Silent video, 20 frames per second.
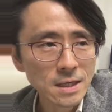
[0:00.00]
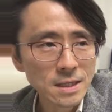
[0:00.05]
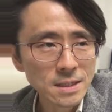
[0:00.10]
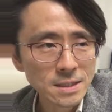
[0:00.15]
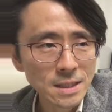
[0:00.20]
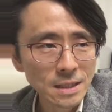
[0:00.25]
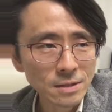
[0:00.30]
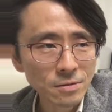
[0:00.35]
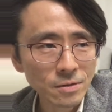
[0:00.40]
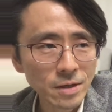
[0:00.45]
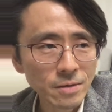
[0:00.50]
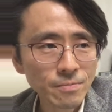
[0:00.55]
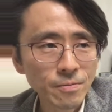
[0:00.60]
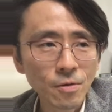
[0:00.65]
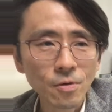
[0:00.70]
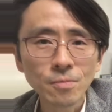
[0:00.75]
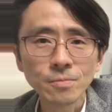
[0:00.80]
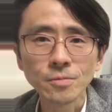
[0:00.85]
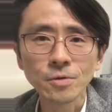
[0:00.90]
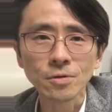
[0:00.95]
ちゃんと
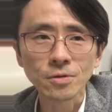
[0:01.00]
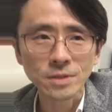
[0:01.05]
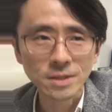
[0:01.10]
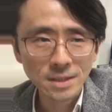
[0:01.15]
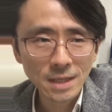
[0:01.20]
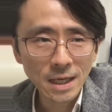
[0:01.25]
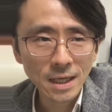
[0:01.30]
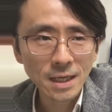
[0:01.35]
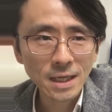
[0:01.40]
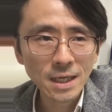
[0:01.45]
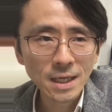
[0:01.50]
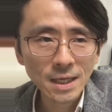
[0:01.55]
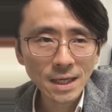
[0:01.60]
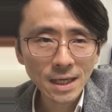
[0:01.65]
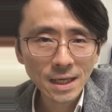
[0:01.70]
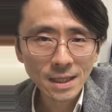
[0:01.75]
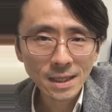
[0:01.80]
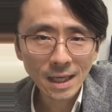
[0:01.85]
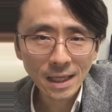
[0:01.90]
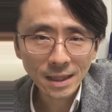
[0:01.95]
リフォームをしてきれい
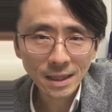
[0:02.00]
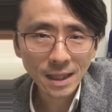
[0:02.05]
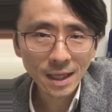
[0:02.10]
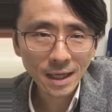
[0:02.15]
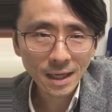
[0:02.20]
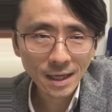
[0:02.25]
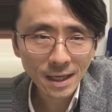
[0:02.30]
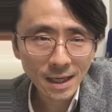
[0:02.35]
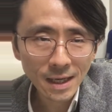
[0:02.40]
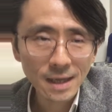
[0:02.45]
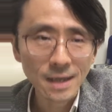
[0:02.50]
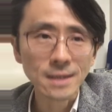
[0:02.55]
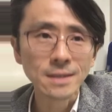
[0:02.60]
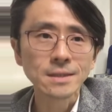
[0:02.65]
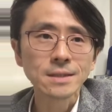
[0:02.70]
になってから